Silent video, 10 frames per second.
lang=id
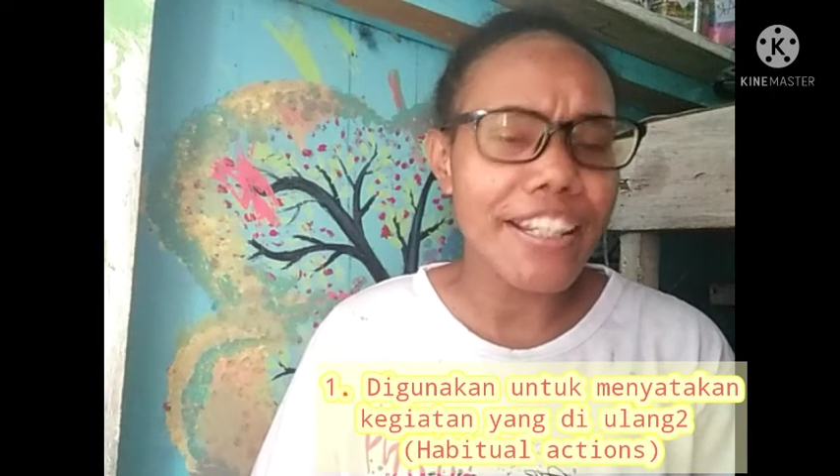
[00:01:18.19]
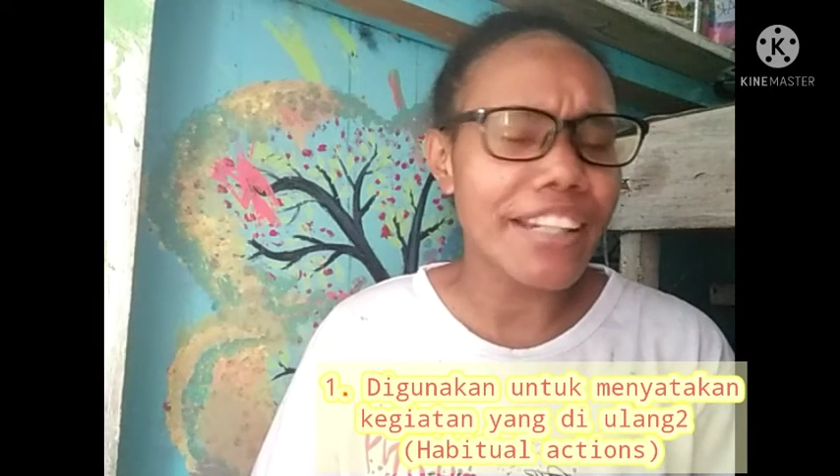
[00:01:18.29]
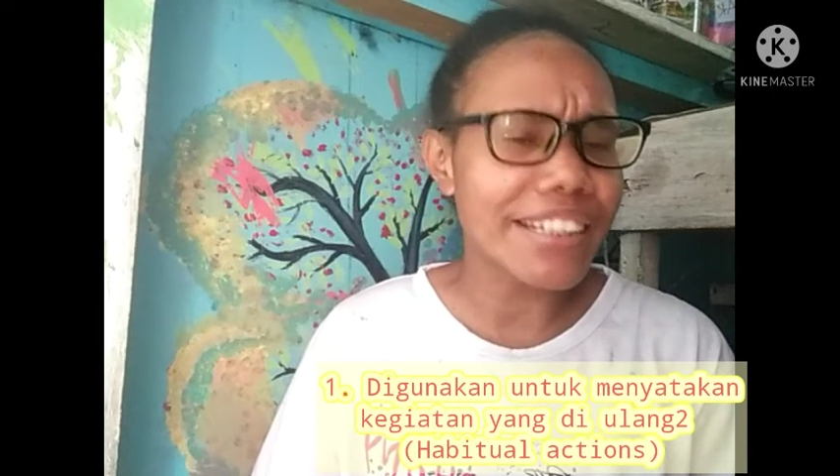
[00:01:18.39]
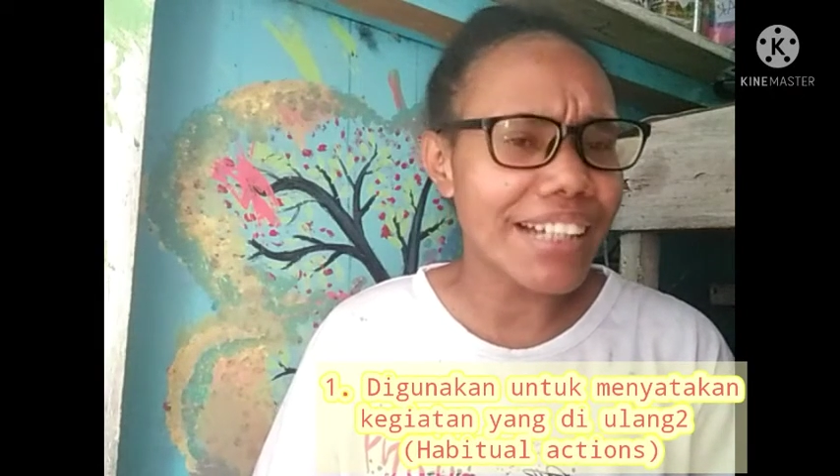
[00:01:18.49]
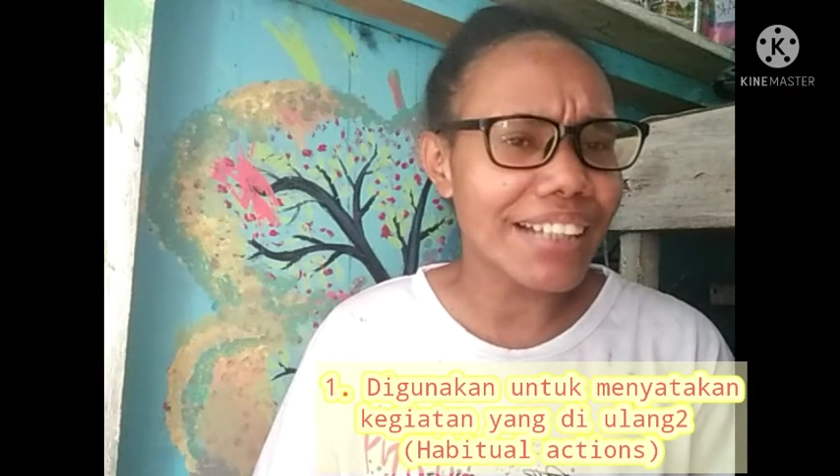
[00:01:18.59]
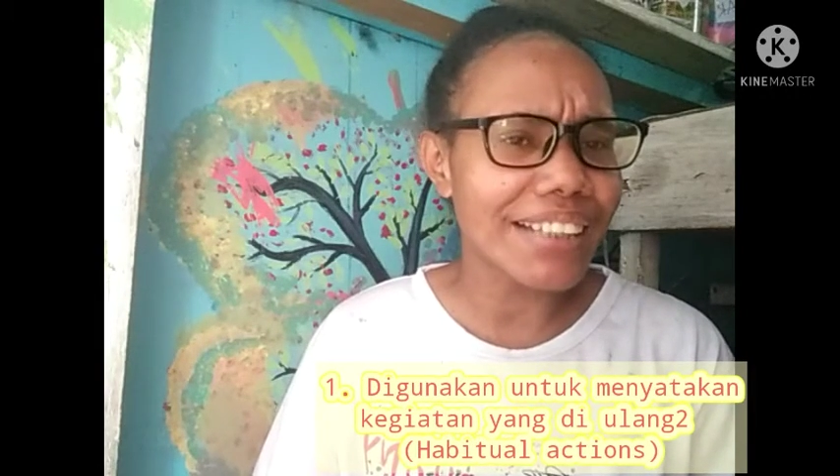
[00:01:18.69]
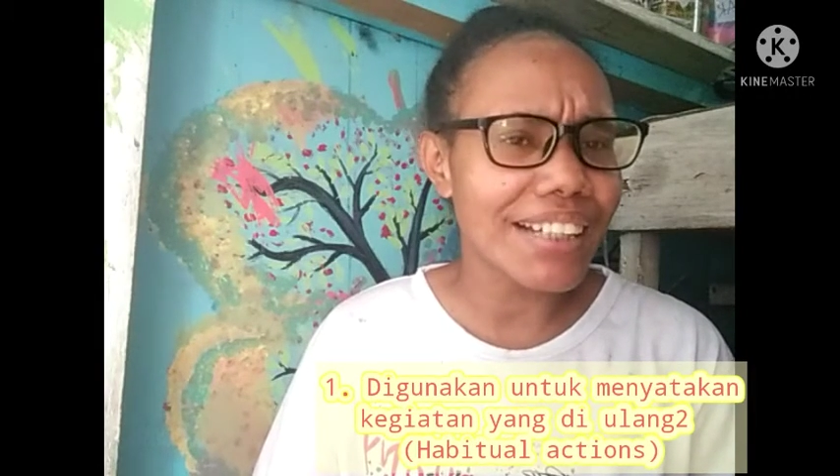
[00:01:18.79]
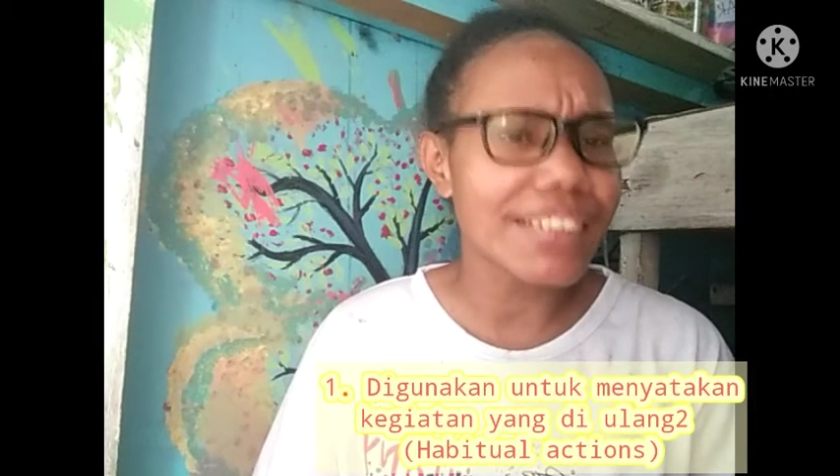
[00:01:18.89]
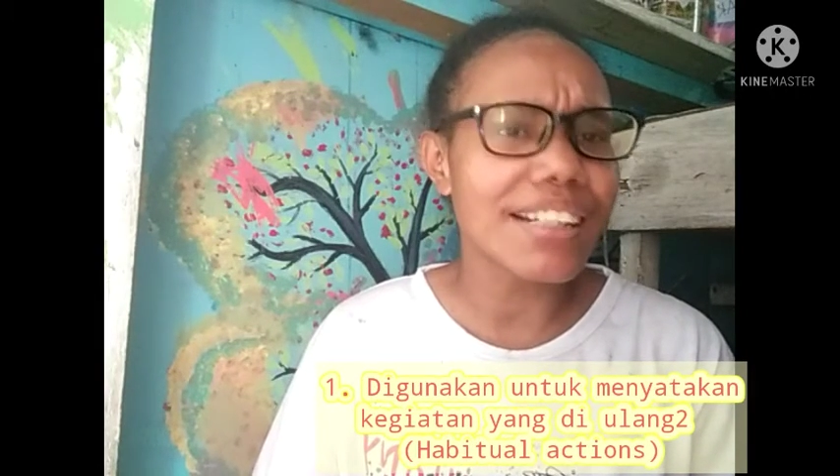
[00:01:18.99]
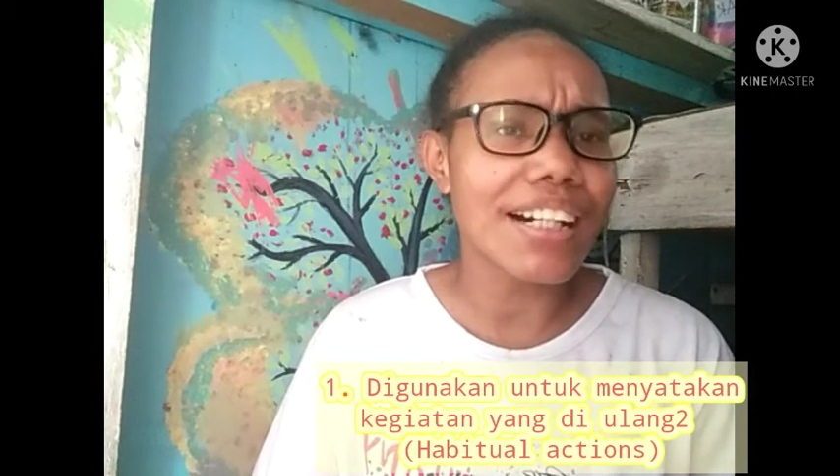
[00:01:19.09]
kegiatan
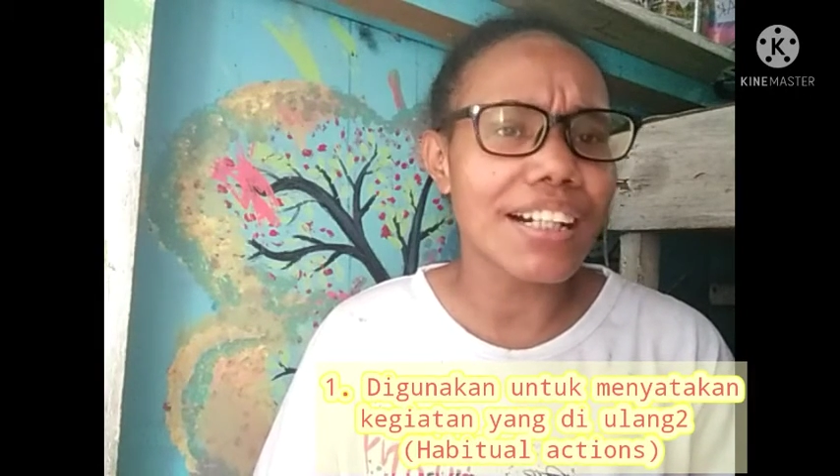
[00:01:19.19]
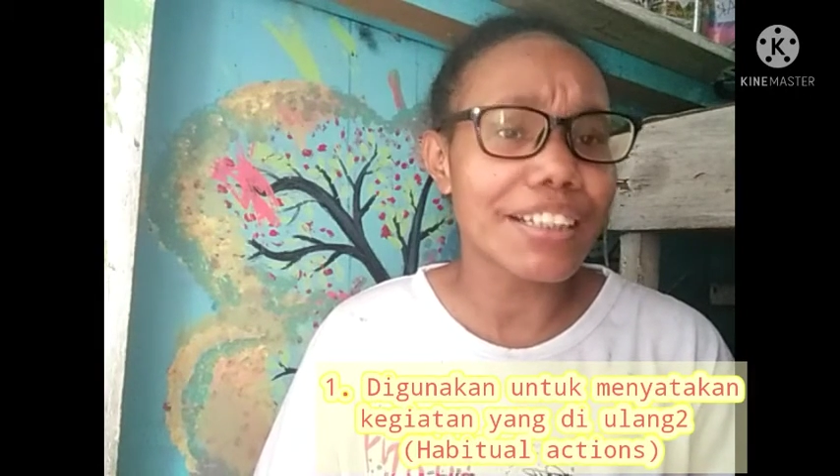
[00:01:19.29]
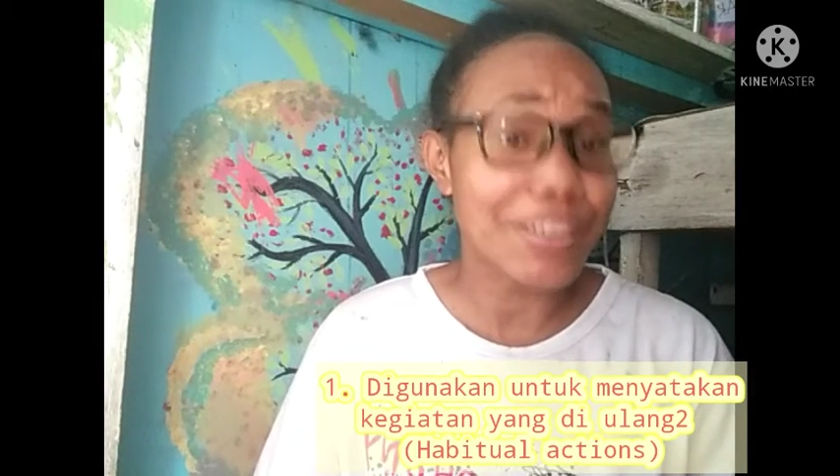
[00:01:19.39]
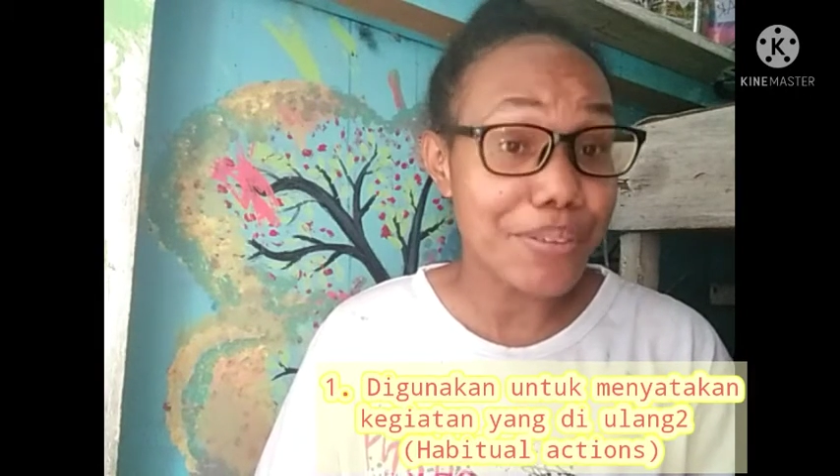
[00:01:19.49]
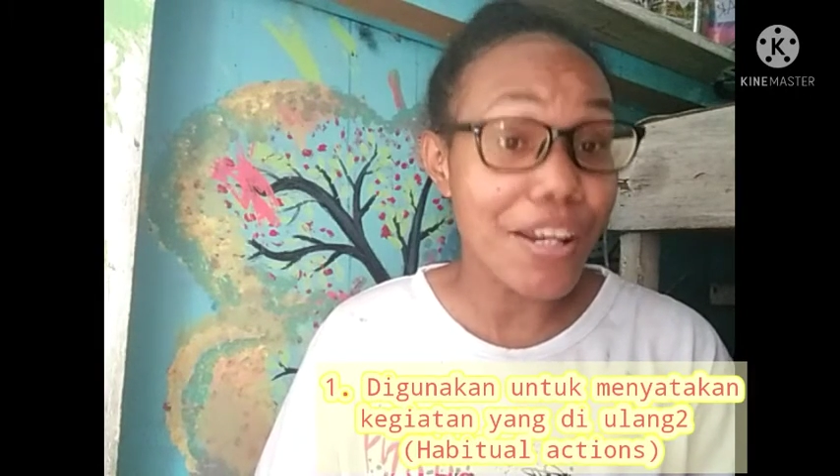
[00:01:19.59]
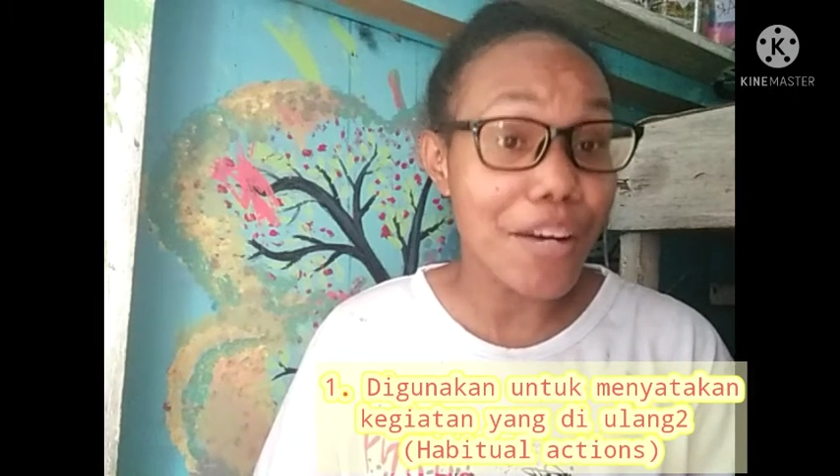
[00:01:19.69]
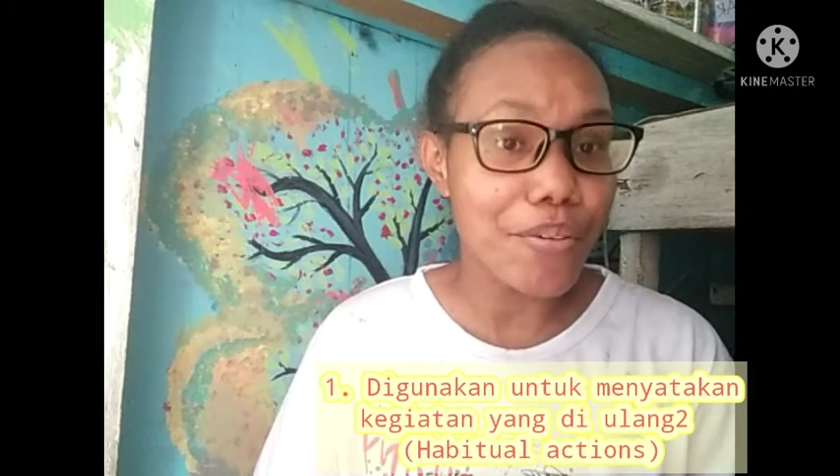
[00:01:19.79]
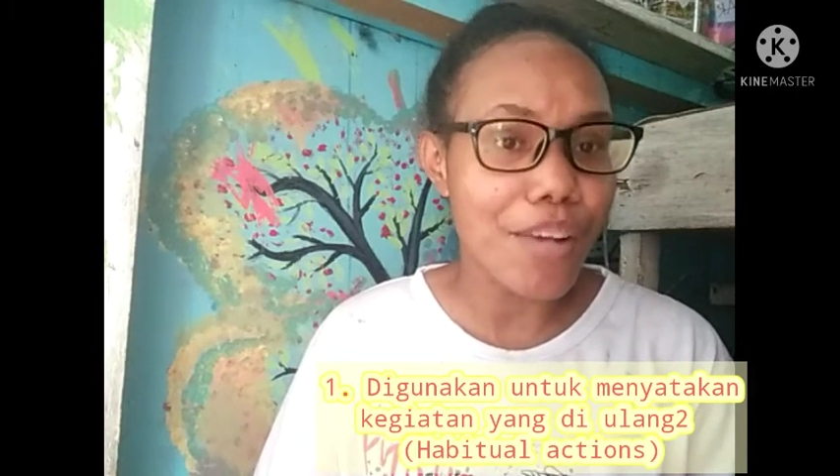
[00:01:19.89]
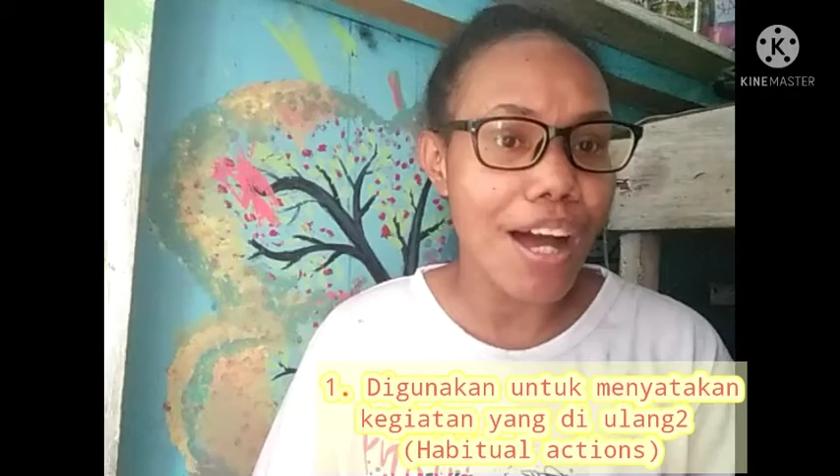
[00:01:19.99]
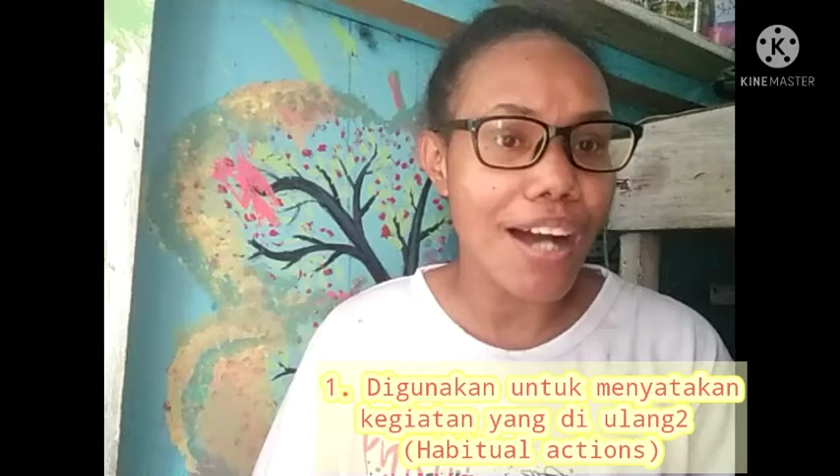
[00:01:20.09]
yang
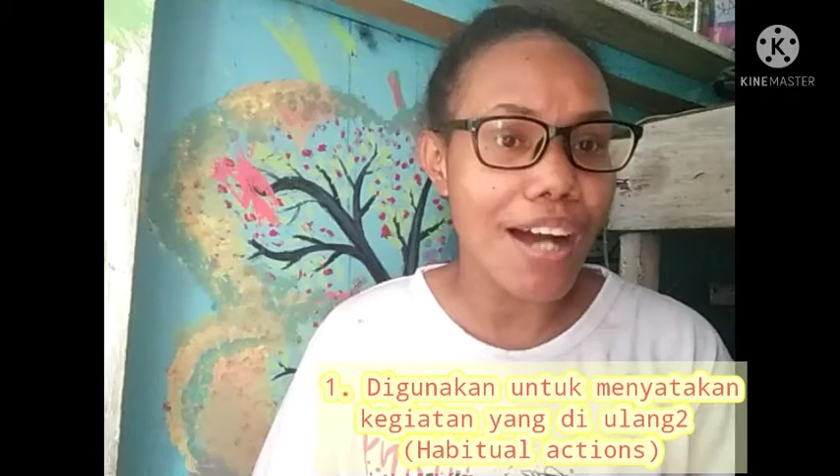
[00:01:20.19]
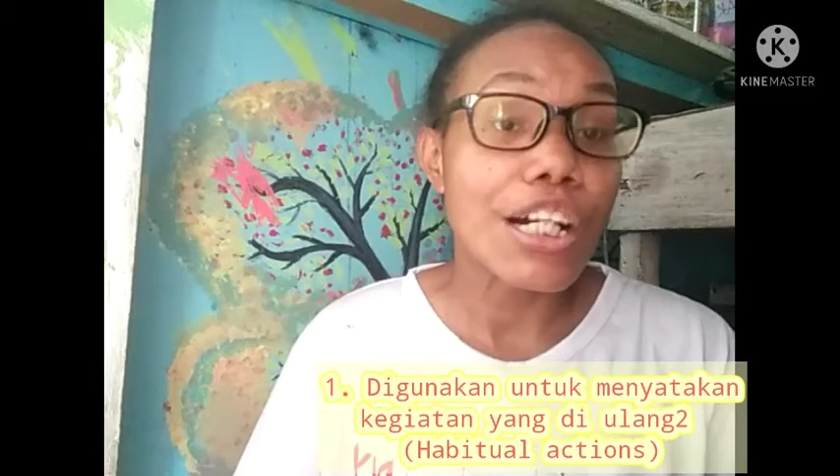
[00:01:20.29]
diulang-ulang.